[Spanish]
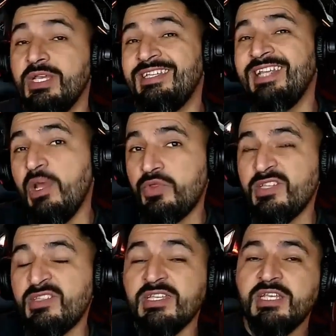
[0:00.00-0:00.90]
Si les gusta
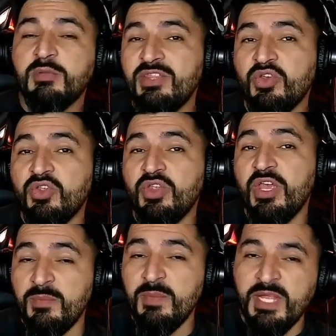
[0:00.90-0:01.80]
este segmento de
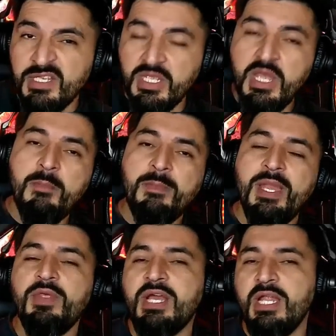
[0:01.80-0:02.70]
efemérides, me lo
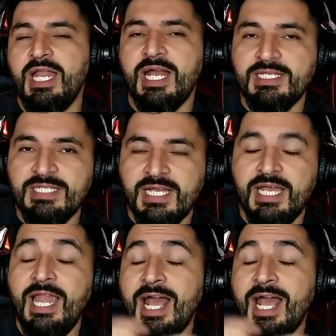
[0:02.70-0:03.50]
dejan en la, casa, en la